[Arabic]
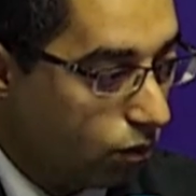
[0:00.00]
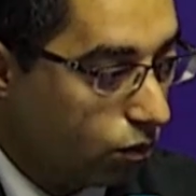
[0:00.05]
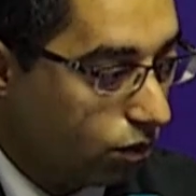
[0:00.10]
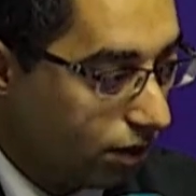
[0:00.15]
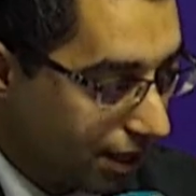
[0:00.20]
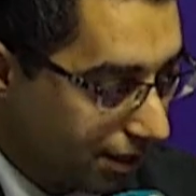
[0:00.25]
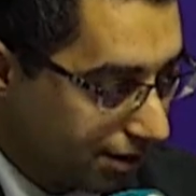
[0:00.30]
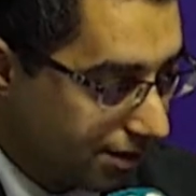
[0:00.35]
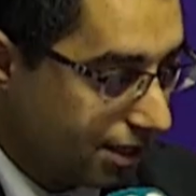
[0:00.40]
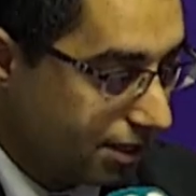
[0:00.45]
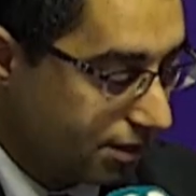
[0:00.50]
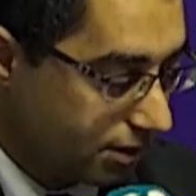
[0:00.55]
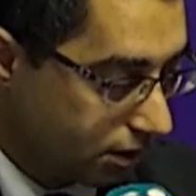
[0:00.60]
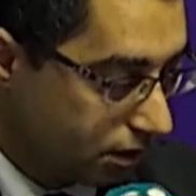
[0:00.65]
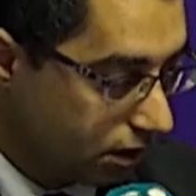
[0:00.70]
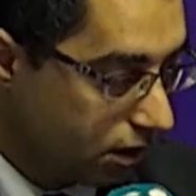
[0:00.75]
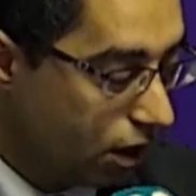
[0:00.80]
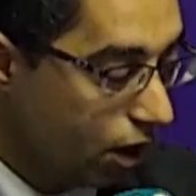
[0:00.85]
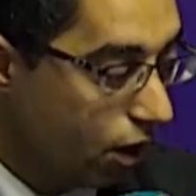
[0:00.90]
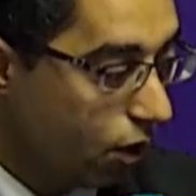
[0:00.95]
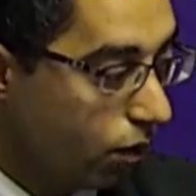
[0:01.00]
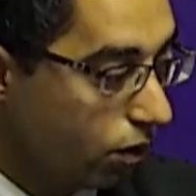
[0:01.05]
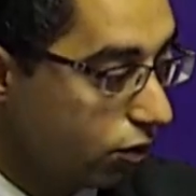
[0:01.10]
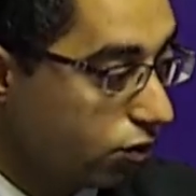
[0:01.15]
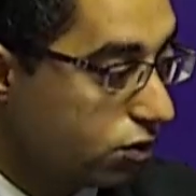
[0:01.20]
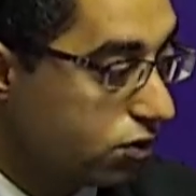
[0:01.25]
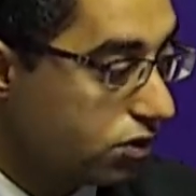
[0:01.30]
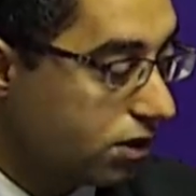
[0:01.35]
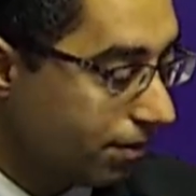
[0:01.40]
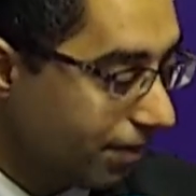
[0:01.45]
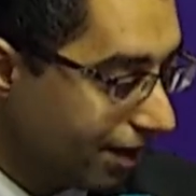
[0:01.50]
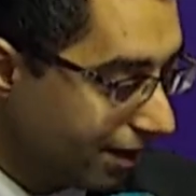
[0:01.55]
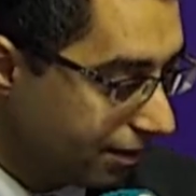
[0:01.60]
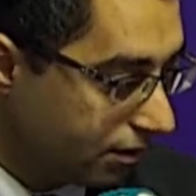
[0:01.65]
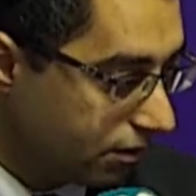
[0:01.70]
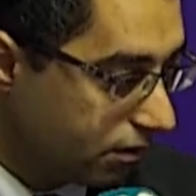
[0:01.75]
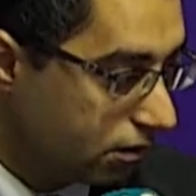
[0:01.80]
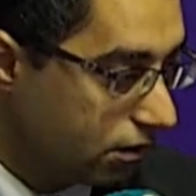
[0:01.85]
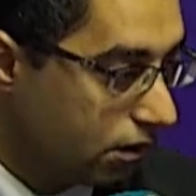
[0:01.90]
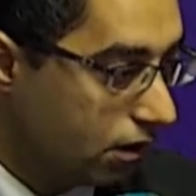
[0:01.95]
القانون الأساسي
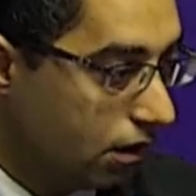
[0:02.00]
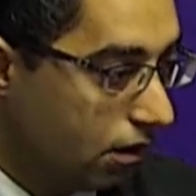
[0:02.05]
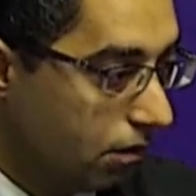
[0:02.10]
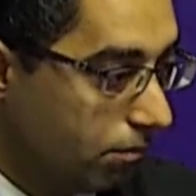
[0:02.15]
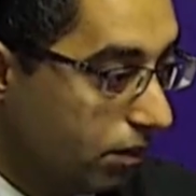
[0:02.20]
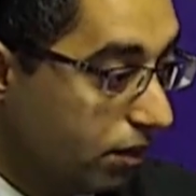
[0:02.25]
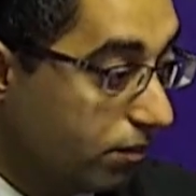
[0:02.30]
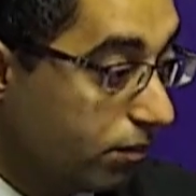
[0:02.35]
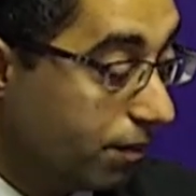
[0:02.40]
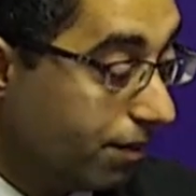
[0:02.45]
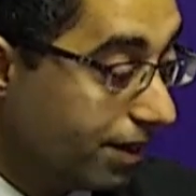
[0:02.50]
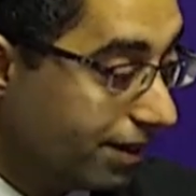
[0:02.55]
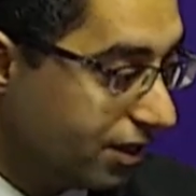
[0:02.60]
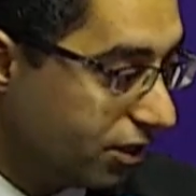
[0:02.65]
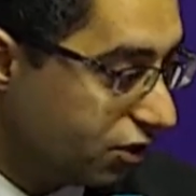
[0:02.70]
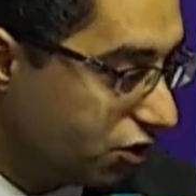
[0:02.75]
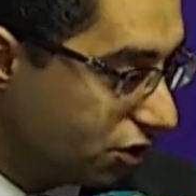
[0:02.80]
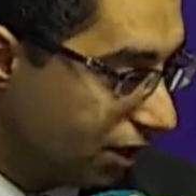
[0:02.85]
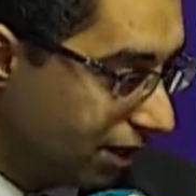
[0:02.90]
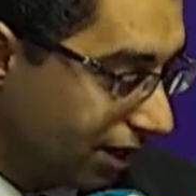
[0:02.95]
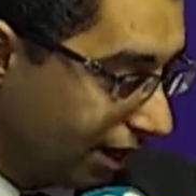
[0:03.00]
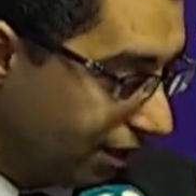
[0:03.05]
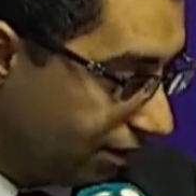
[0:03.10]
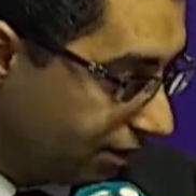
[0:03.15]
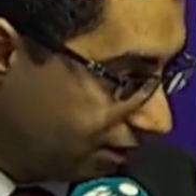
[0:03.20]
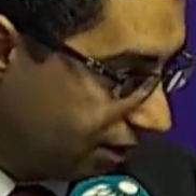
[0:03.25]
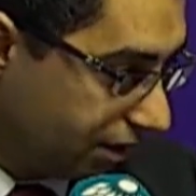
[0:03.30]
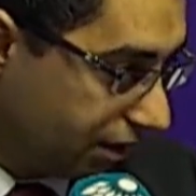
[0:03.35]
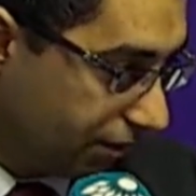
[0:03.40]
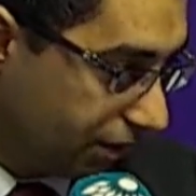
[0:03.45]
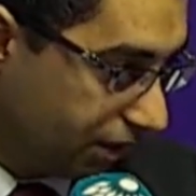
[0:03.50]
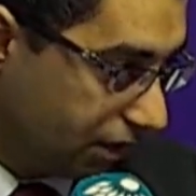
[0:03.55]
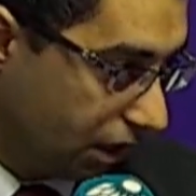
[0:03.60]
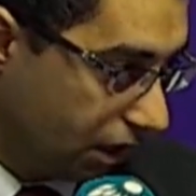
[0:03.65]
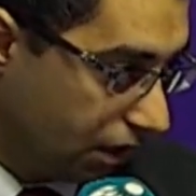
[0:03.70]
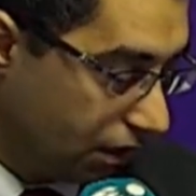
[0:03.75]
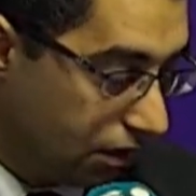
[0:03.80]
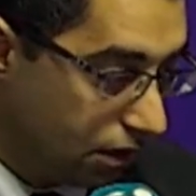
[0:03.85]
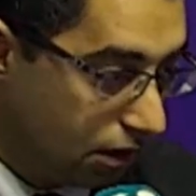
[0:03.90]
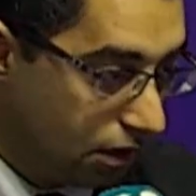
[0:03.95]
وتستمد من مبادئ الشريعة
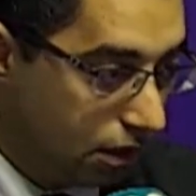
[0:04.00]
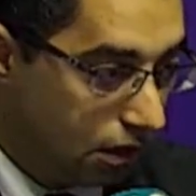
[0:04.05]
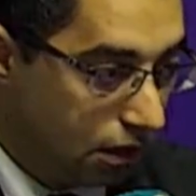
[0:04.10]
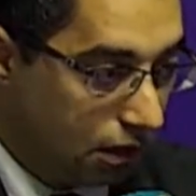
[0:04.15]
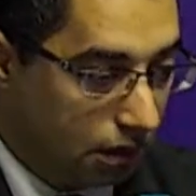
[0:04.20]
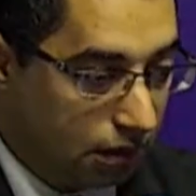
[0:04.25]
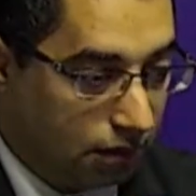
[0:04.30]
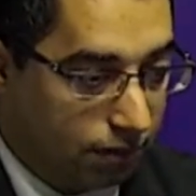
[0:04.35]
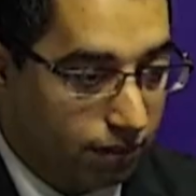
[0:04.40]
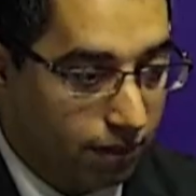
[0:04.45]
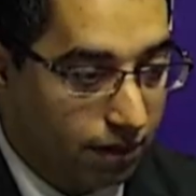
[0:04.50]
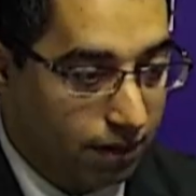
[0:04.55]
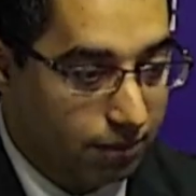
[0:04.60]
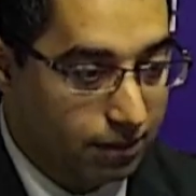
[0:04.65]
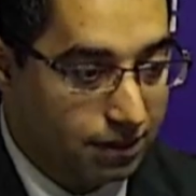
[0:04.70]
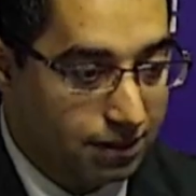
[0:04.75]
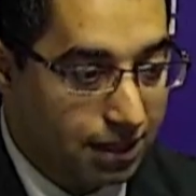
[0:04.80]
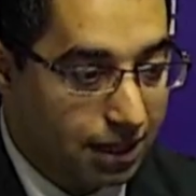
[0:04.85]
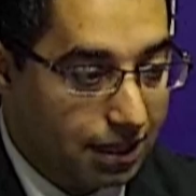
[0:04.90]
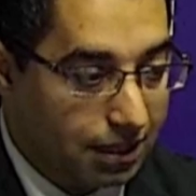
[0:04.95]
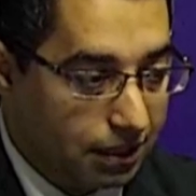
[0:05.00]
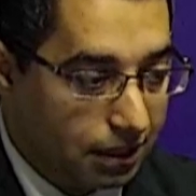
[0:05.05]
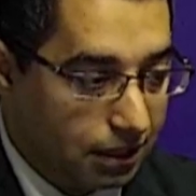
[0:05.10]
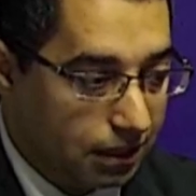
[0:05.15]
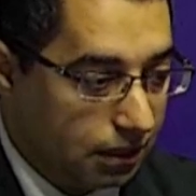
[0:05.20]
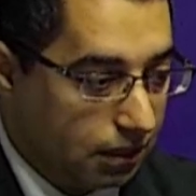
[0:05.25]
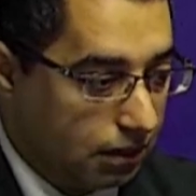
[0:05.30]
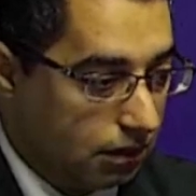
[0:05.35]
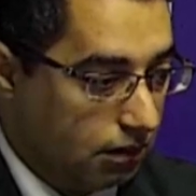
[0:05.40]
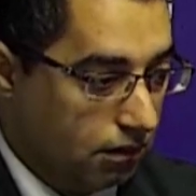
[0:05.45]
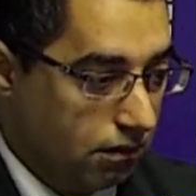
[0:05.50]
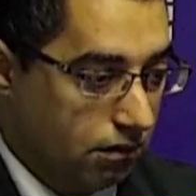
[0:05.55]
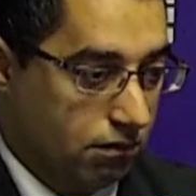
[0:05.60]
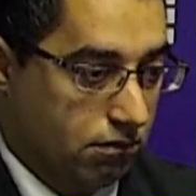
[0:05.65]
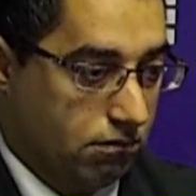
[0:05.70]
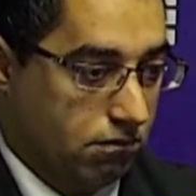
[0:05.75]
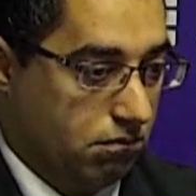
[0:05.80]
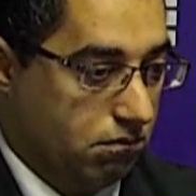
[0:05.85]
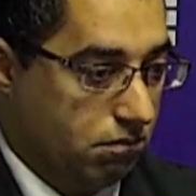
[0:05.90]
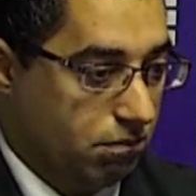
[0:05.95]
الإسلامية نعم فبالتالي
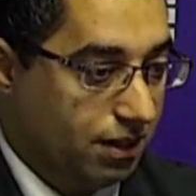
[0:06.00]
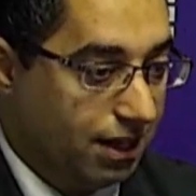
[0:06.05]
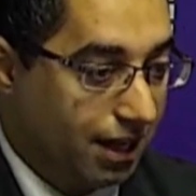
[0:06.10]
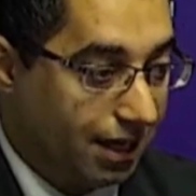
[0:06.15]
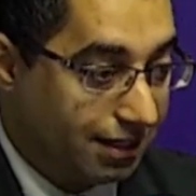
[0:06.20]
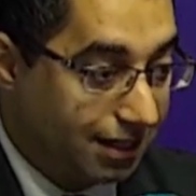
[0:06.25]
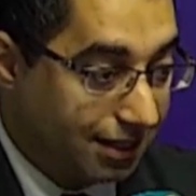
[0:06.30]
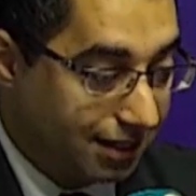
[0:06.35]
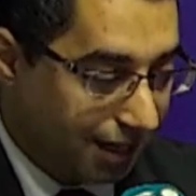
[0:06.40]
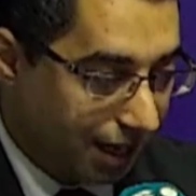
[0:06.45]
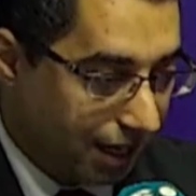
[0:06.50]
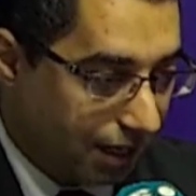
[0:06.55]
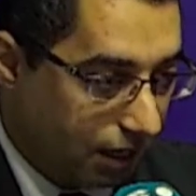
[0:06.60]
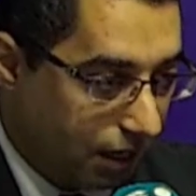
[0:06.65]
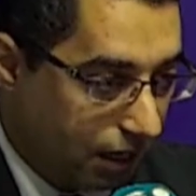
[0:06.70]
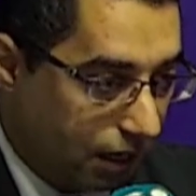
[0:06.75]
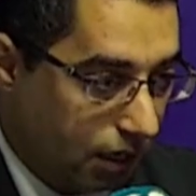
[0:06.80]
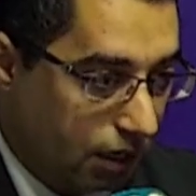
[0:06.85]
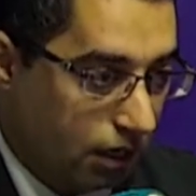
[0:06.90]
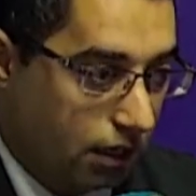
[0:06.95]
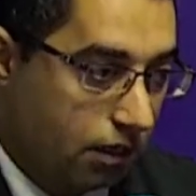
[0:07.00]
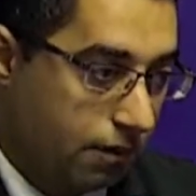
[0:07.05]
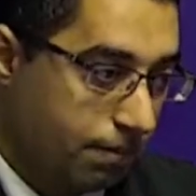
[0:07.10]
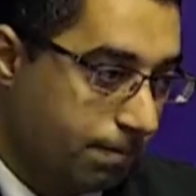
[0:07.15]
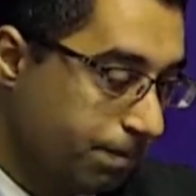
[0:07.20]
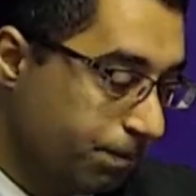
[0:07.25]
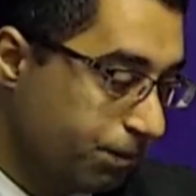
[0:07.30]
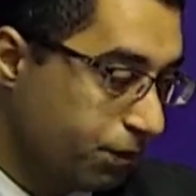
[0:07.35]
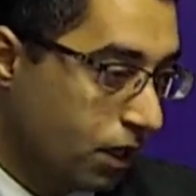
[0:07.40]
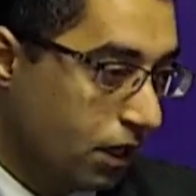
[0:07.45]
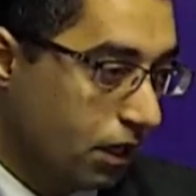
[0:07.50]
بالحديث على